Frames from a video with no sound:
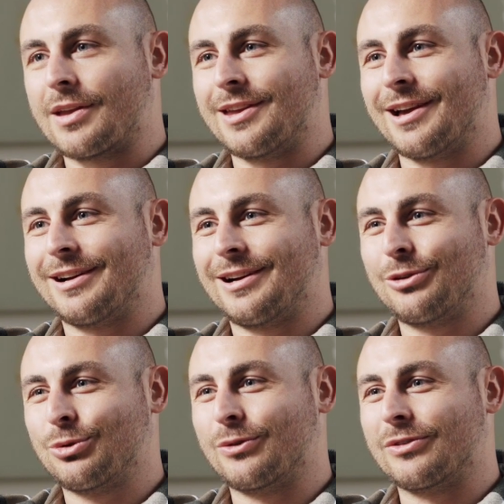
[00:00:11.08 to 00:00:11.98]
Ja,
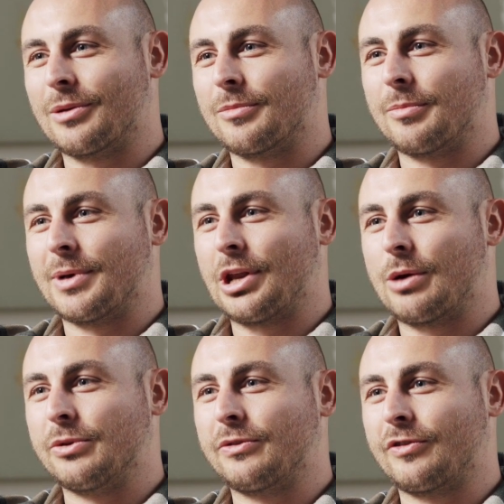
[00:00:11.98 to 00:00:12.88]
hallo zusammen. Mein
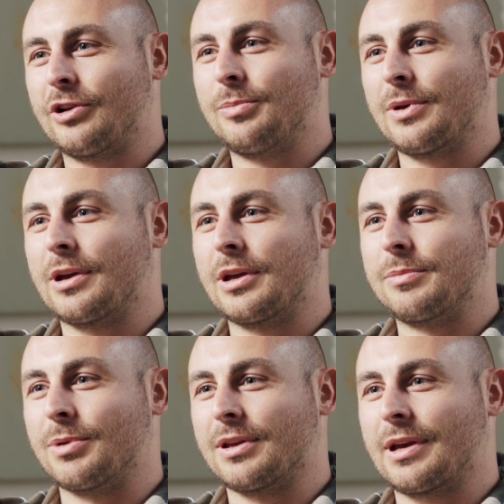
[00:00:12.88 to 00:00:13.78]
Name ist Philipp. Äh,
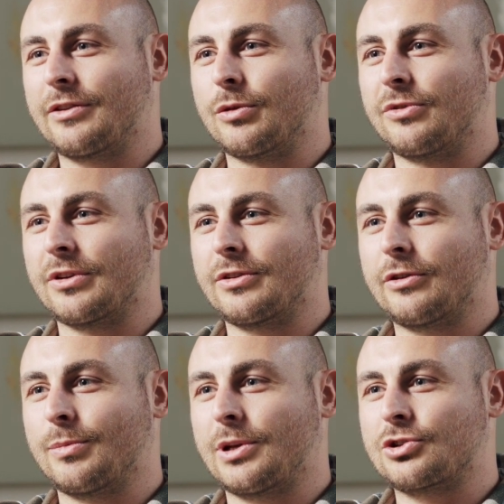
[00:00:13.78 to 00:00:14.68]
ich bin Customer
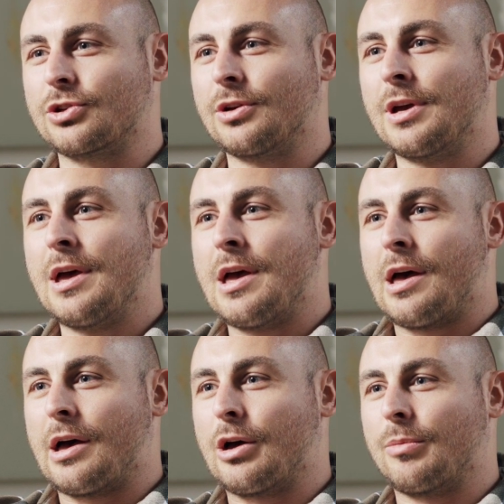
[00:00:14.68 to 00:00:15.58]
Success Manager
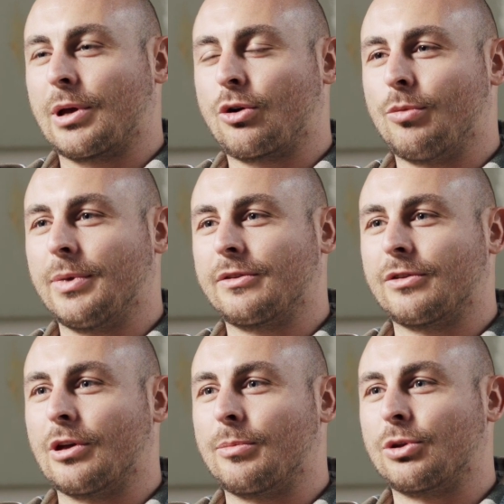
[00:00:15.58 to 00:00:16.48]
äh, bei Comics,
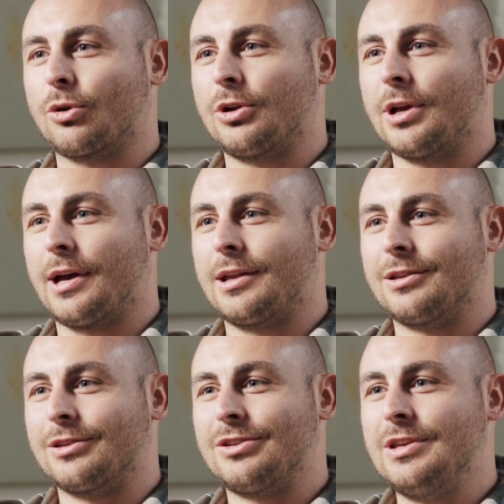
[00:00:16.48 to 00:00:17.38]
äh, betreue da
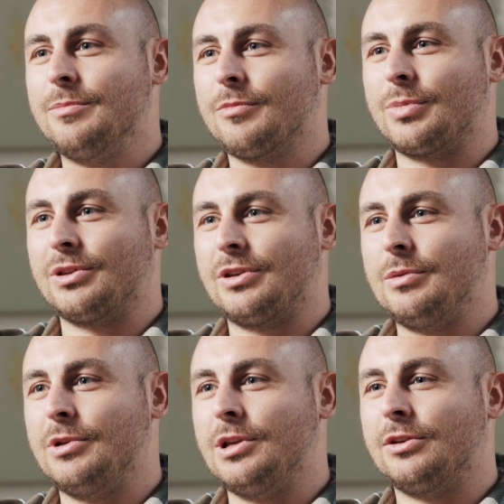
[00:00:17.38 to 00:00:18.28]
ein Team, bin
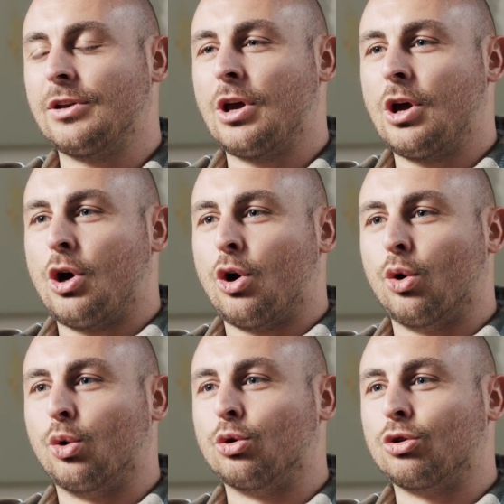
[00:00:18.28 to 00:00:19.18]
Teamlead
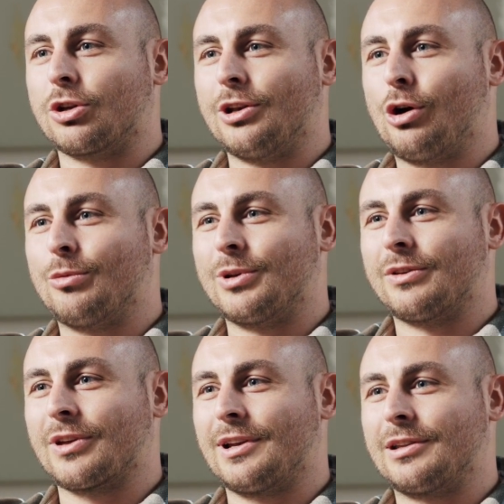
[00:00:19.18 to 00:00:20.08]
und genau, bin
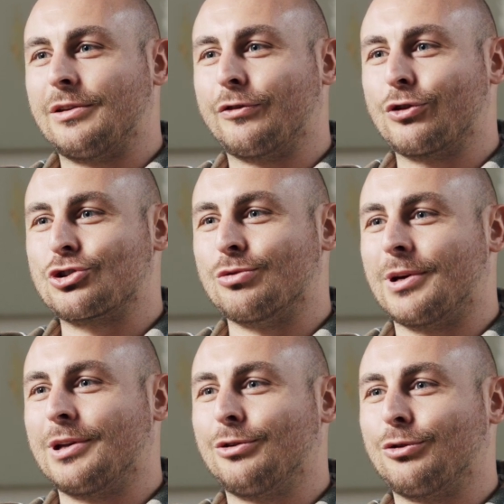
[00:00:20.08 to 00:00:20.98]
jetzt relativ frisch
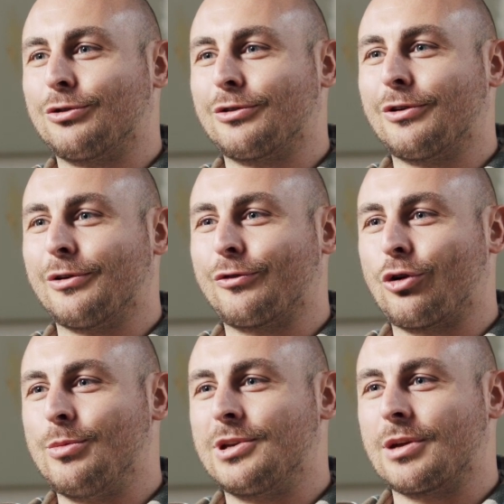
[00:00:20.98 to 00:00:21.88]
dabei und
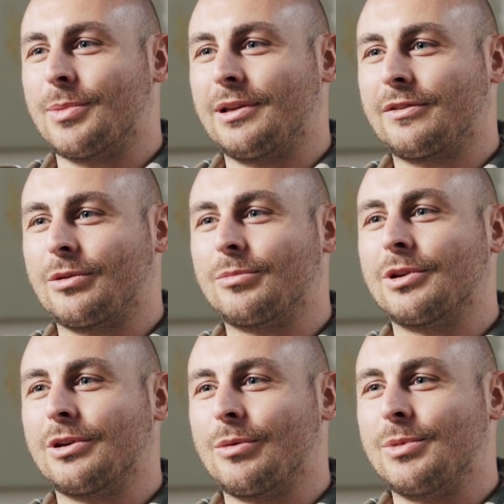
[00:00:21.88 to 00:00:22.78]
freue mich gemeinsam
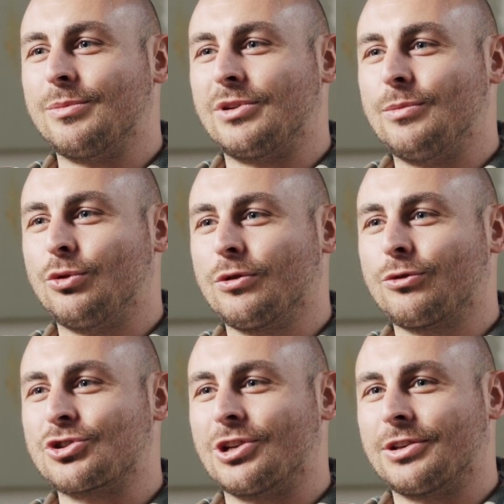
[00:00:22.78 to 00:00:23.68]
mit dem Team
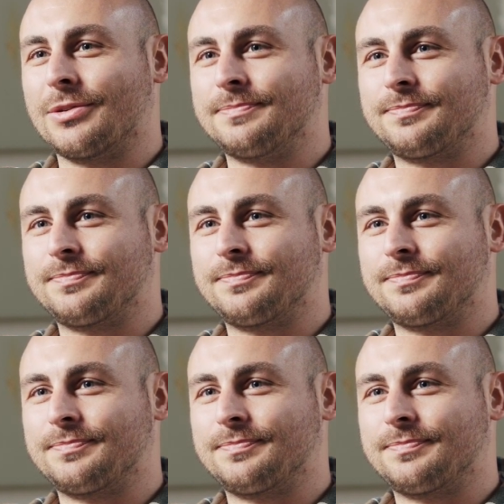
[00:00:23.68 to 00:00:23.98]
durchzustarten.